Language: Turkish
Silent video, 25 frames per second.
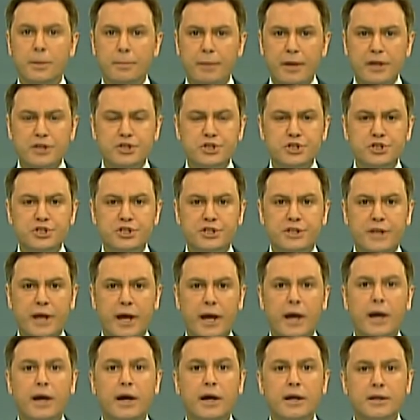Beşinci
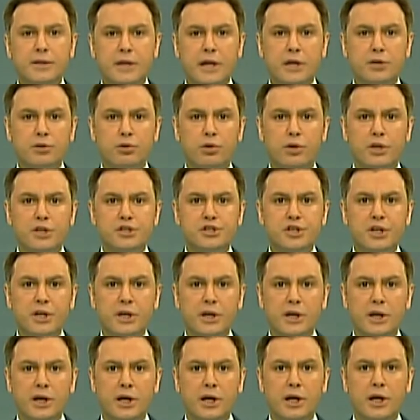T,
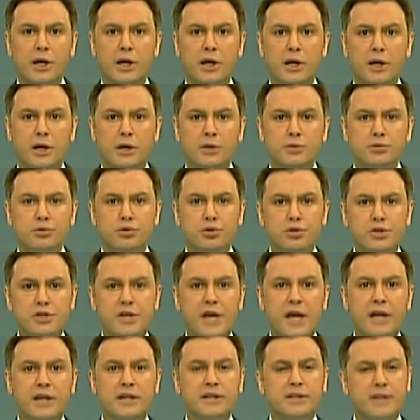teknoloji.
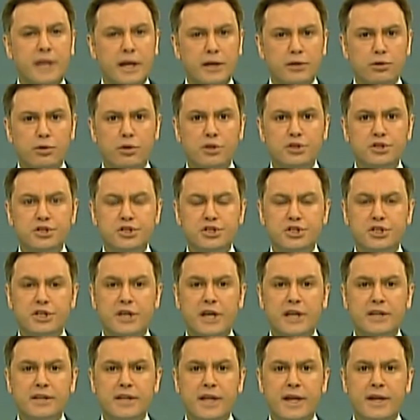Türkiye'nin teknoloji
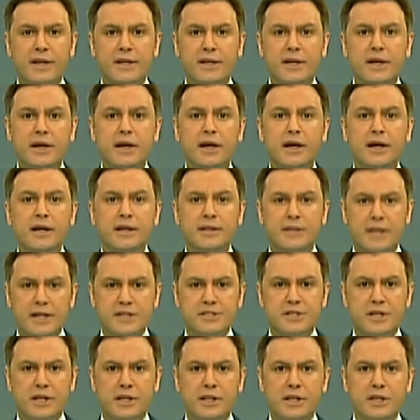şirketlerini
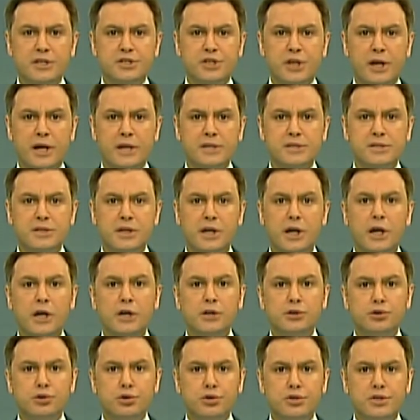destekleyeceğiz.
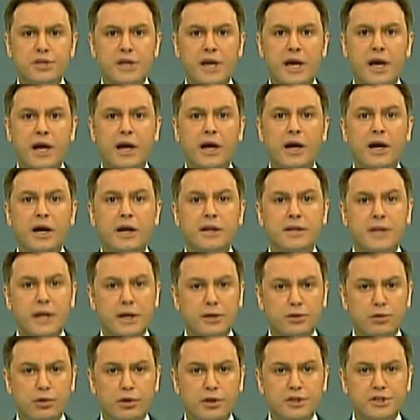Türkiye
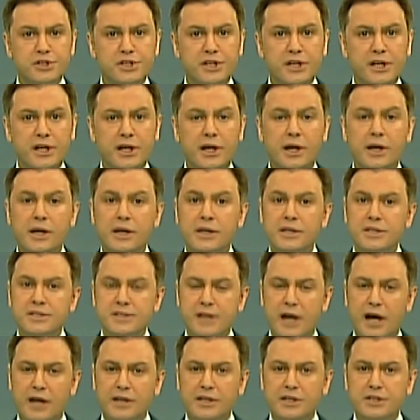teknolojiyi
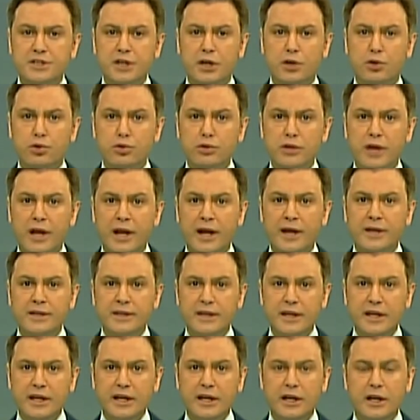sadece
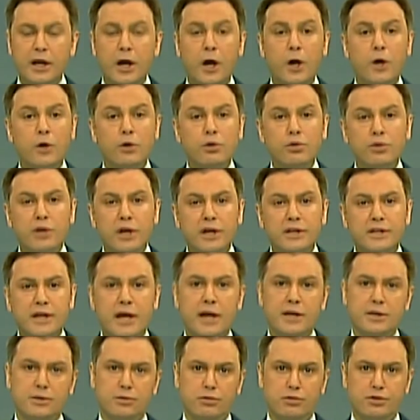kullanan değil,
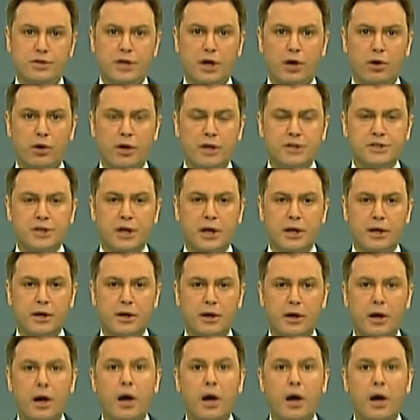üreten ülke olacak.